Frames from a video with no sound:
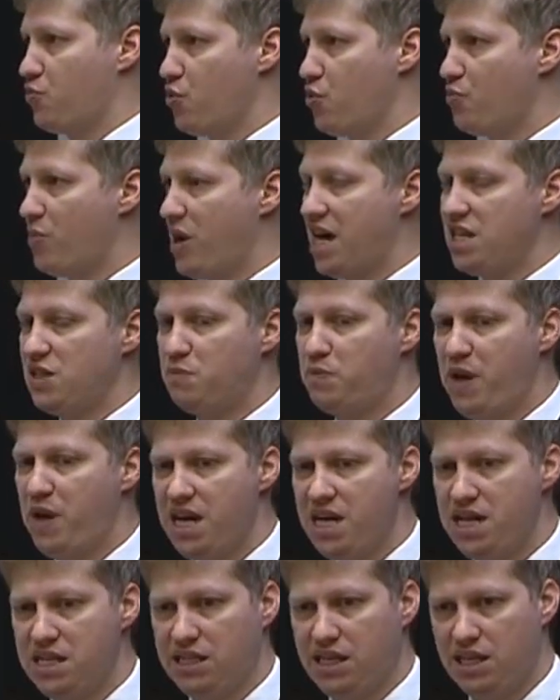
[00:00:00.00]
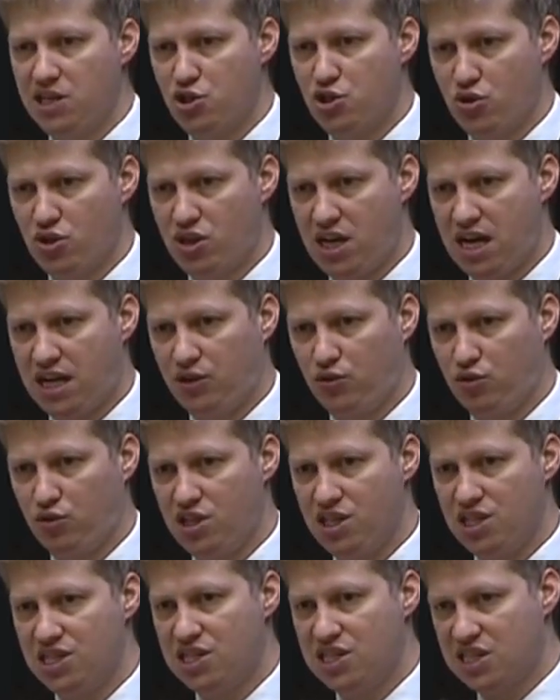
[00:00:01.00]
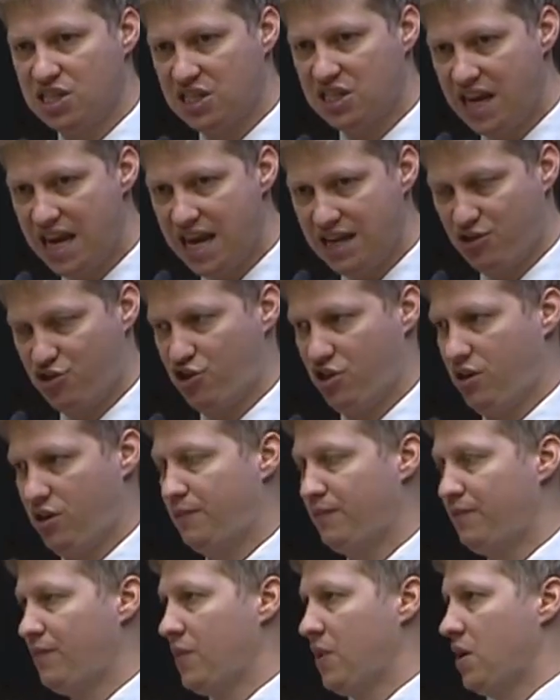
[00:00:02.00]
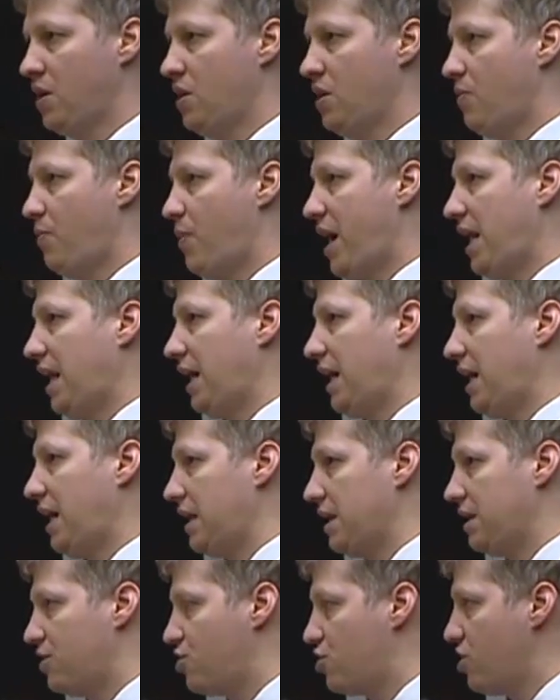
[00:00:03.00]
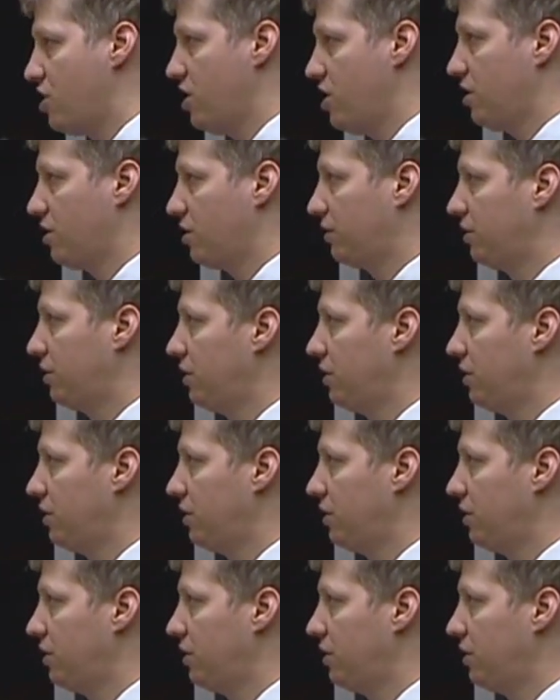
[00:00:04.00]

por mais bem intencionado que esteja para garantir